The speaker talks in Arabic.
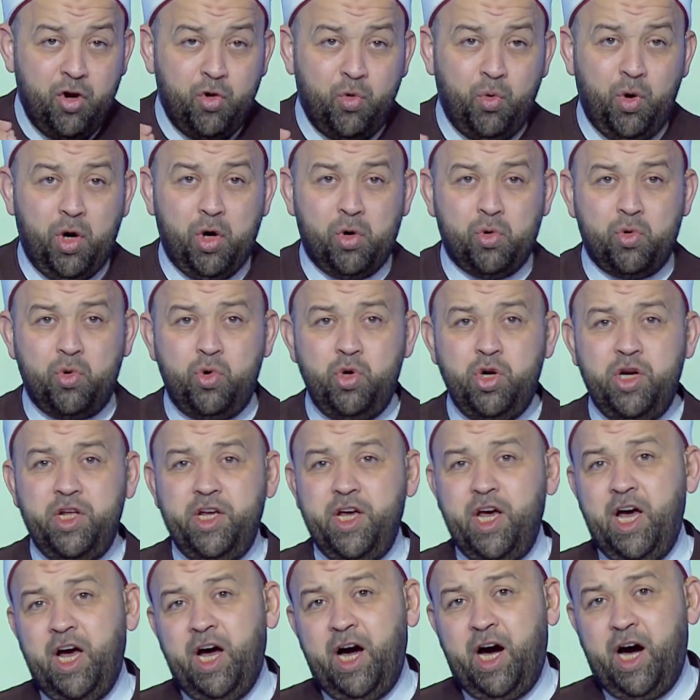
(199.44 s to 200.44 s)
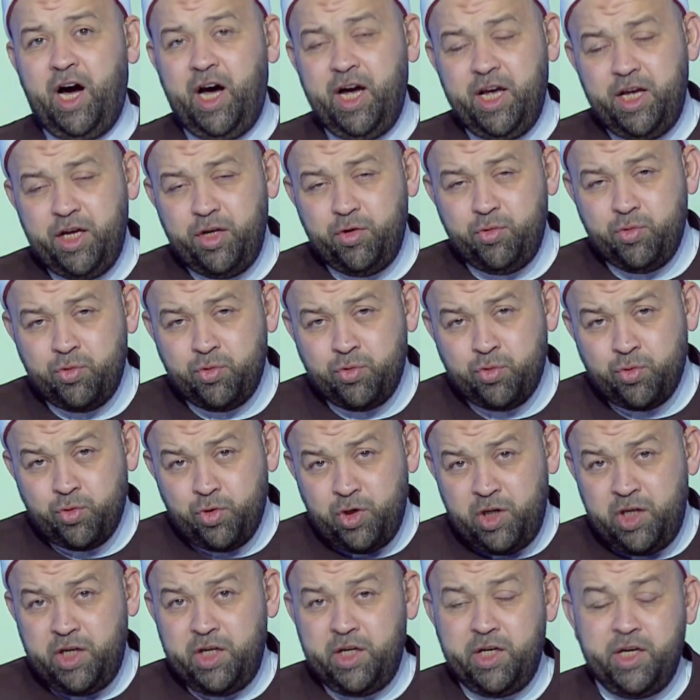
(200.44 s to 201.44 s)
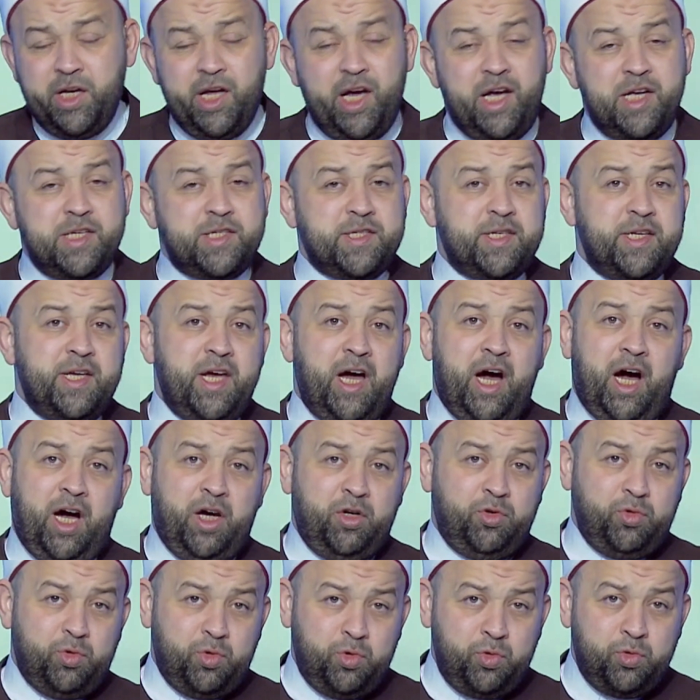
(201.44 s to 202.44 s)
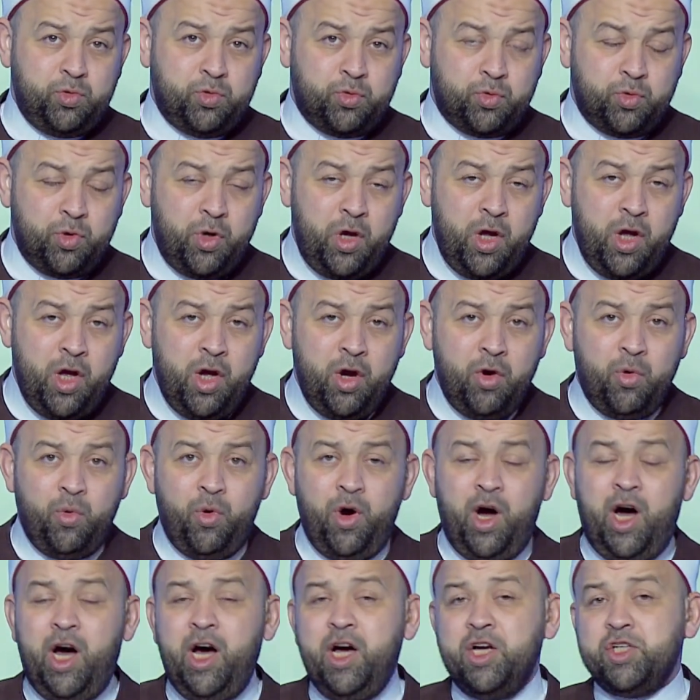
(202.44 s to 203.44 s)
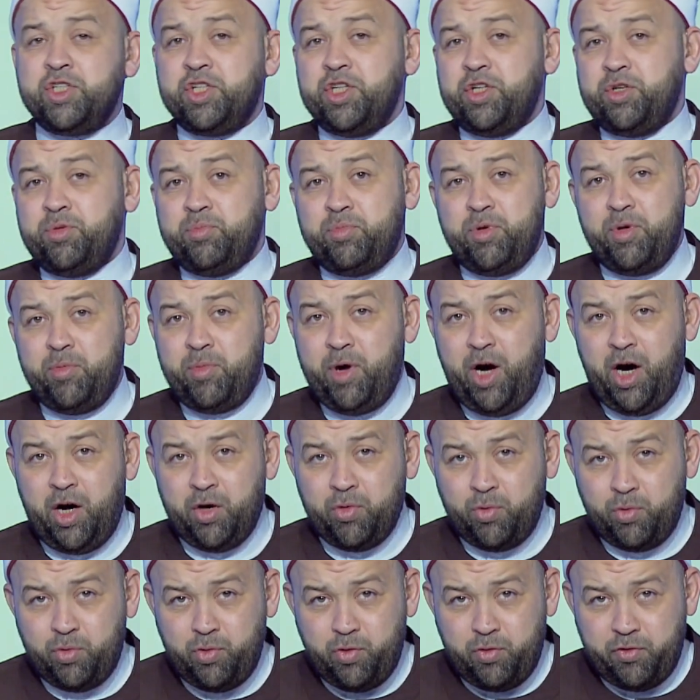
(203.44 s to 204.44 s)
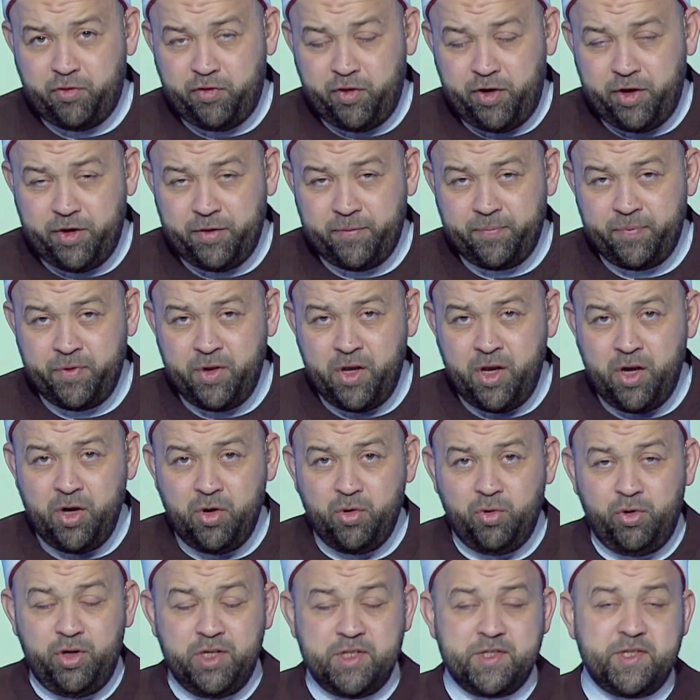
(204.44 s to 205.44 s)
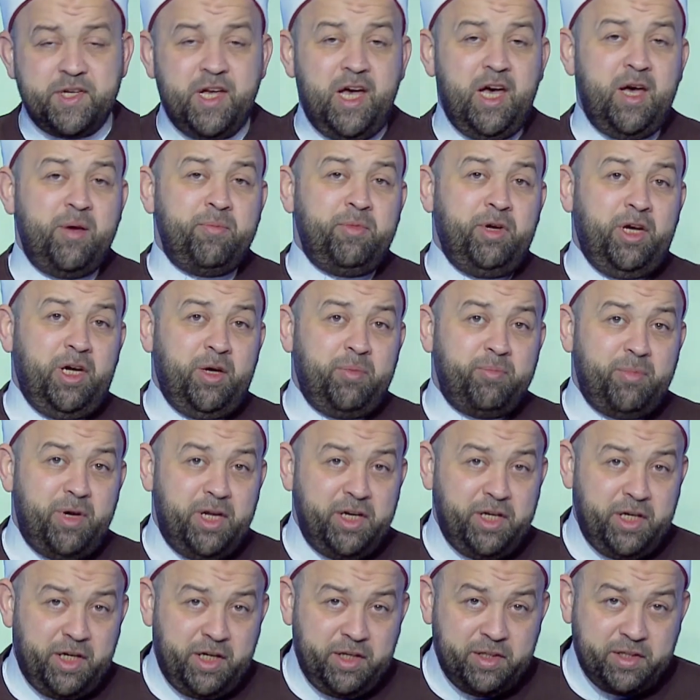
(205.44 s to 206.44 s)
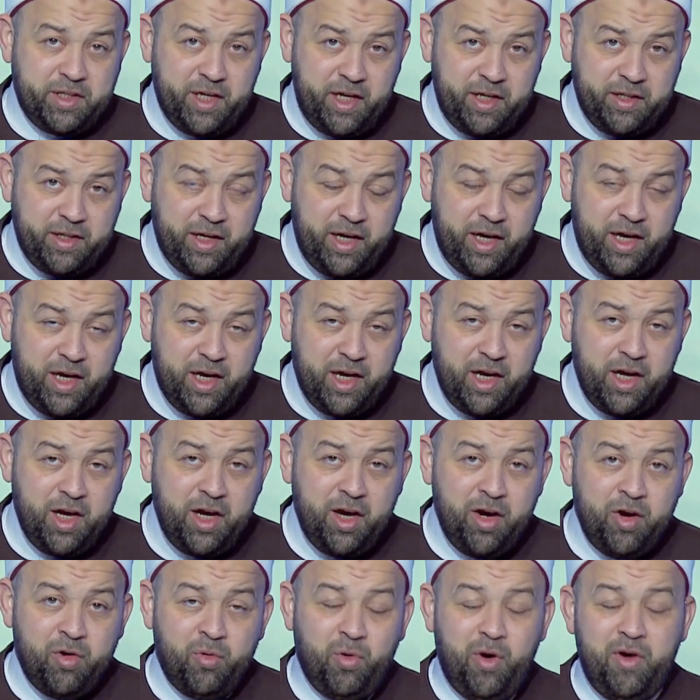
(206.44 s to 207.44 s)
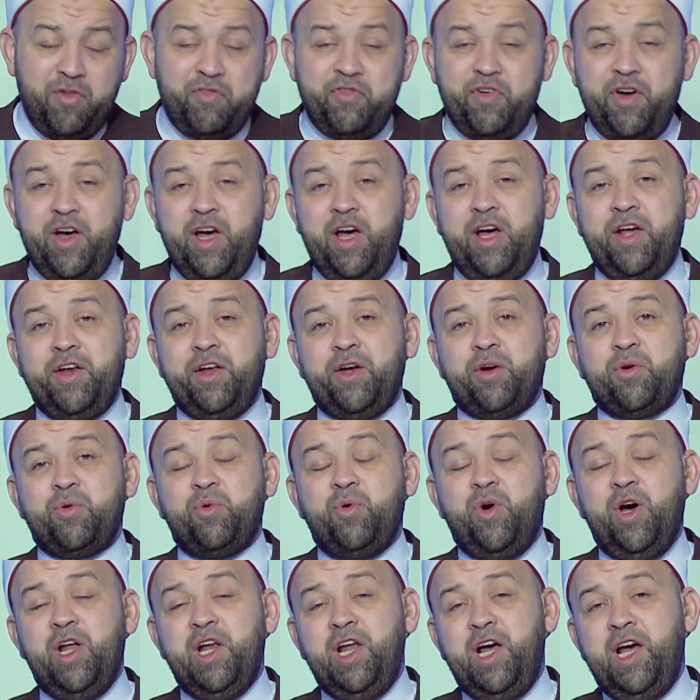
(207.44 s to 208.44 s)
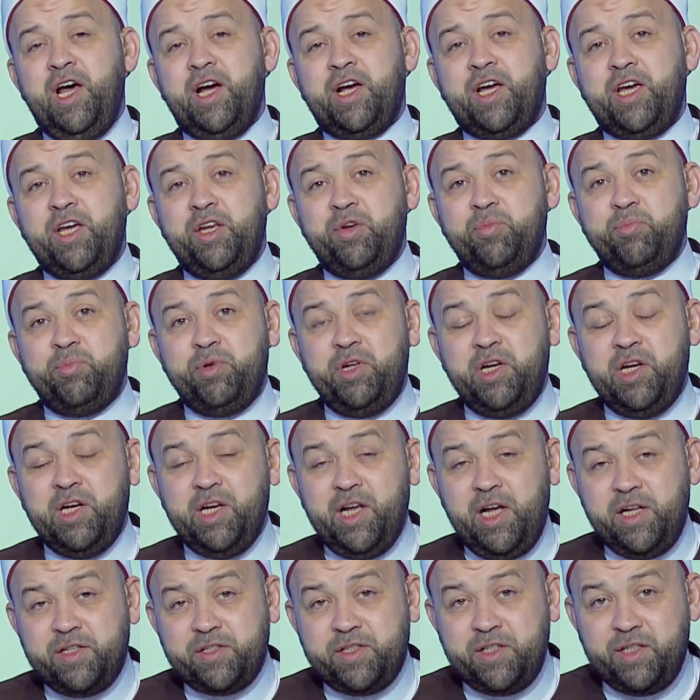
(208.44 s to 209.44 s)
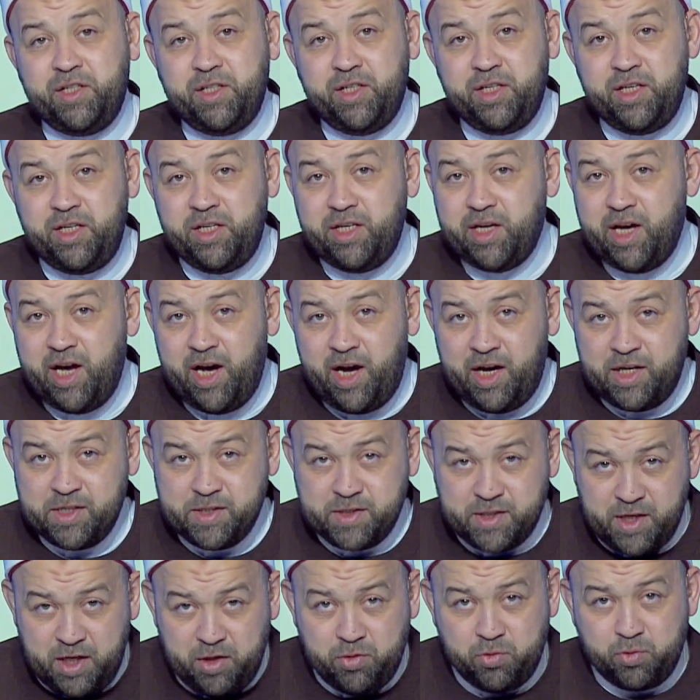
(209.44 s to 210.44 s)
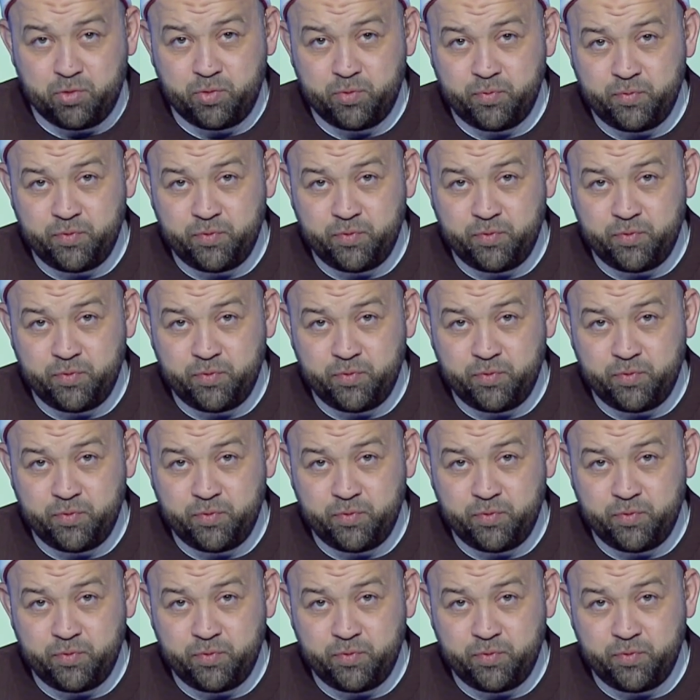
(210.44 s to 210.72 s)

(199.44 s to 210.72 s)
وقل يا عين للناس أعين وعاشر بمعروف وسامح من اعتدى وفارق ولكن بالتي هي أحسن